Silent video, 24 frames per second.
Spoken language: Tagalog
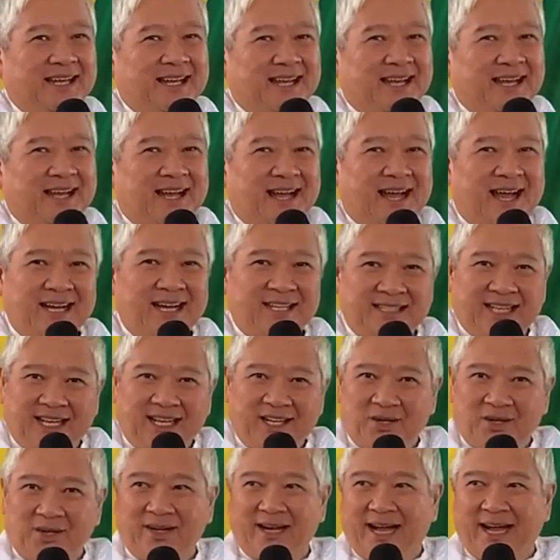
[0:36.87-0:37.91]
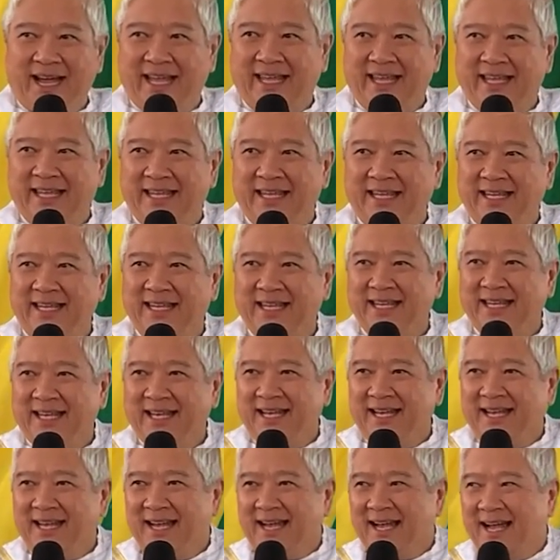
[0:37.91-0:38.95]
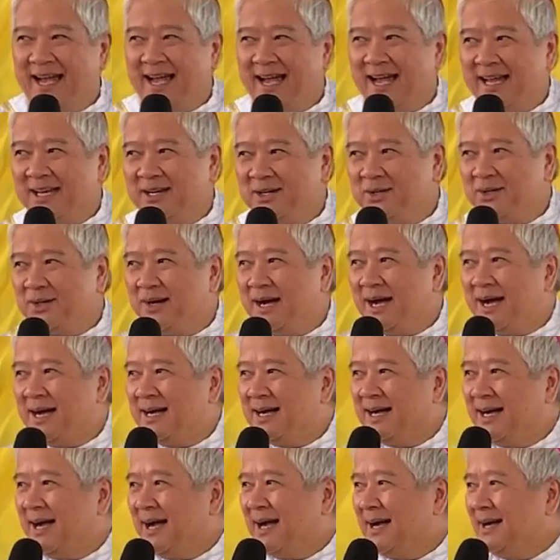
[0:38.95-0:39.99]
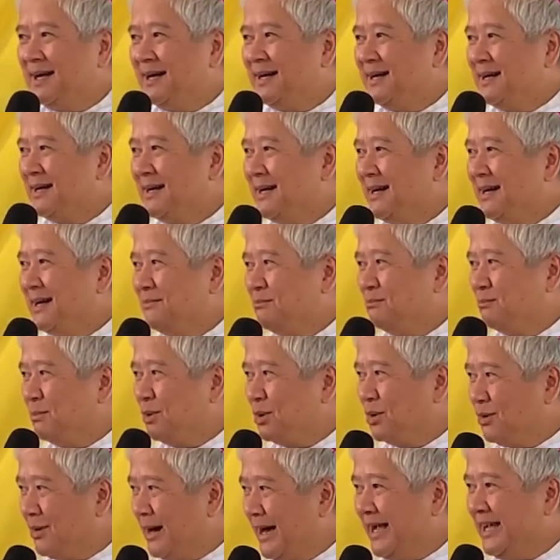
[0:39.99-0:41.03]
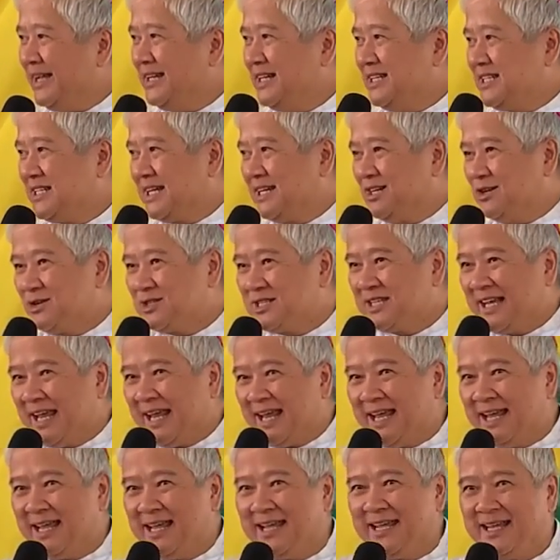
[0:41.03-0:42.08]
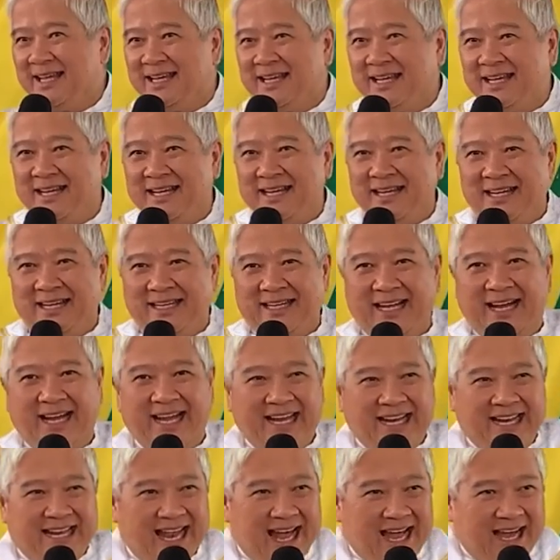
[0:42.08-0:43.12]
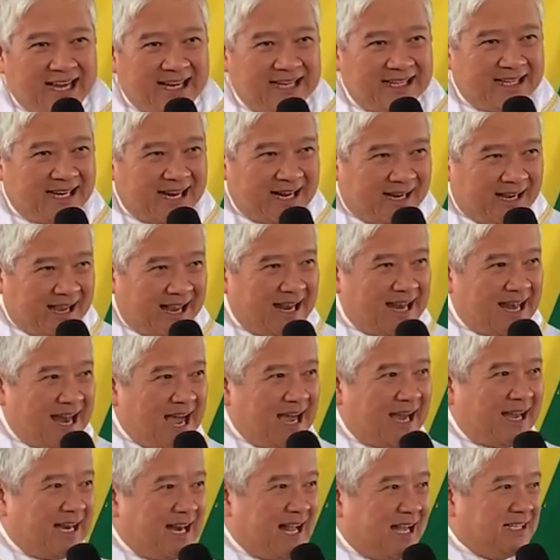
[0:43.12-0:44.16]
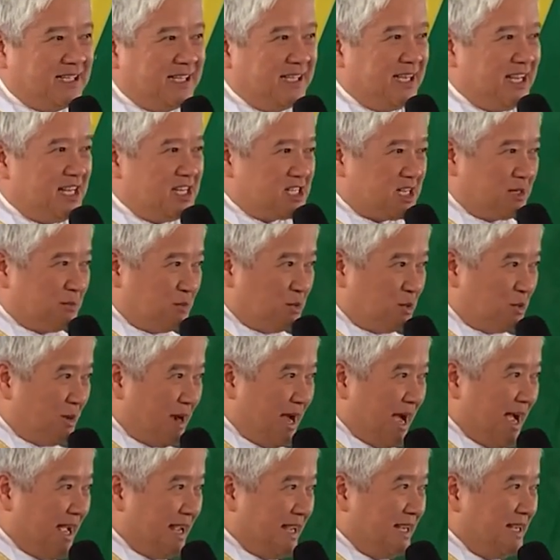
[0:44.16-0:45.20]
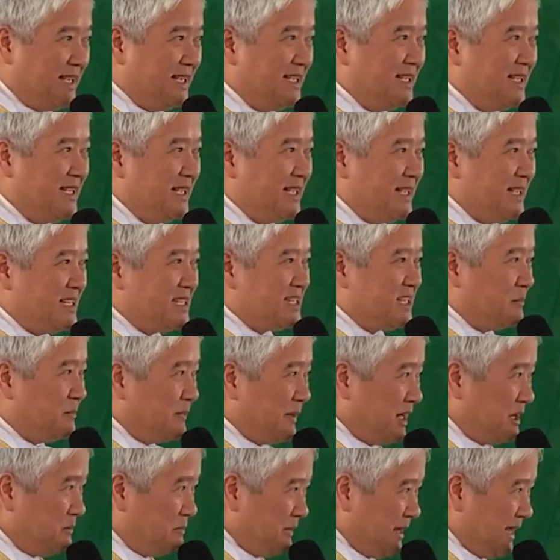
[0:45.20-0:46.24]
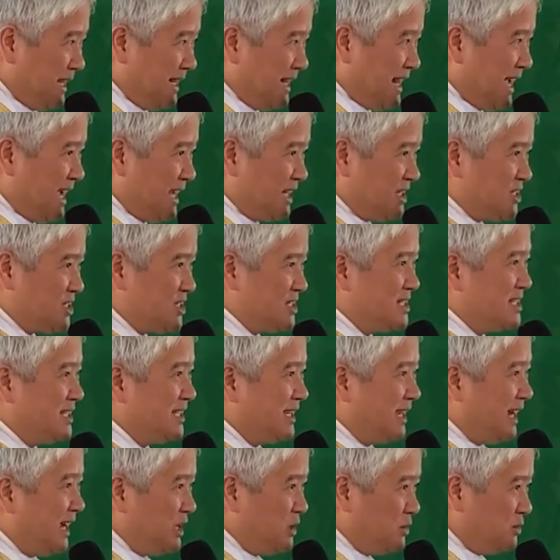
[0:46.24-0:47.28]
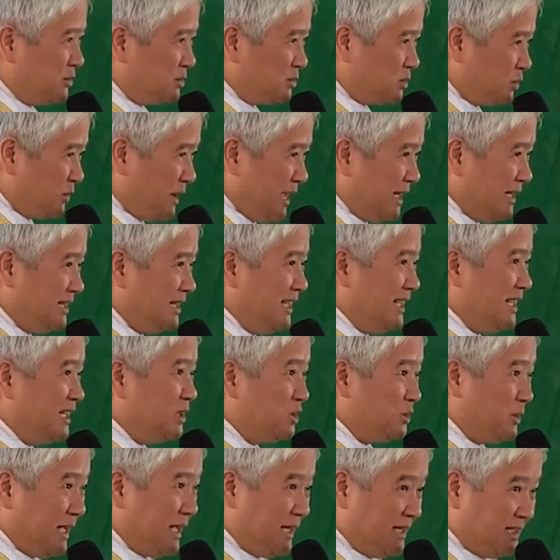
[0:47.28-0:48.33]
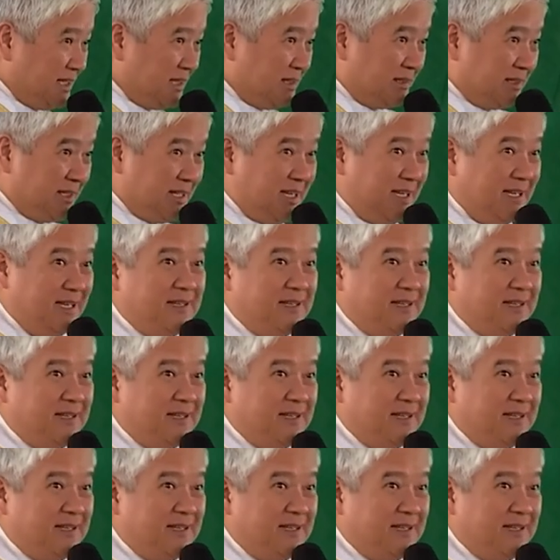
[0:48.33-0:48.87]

ang tanong ay, ano ang buhay ni San Jose na kailangan na kailangan nating isabuhay sa Pilipinas ngayong 2023.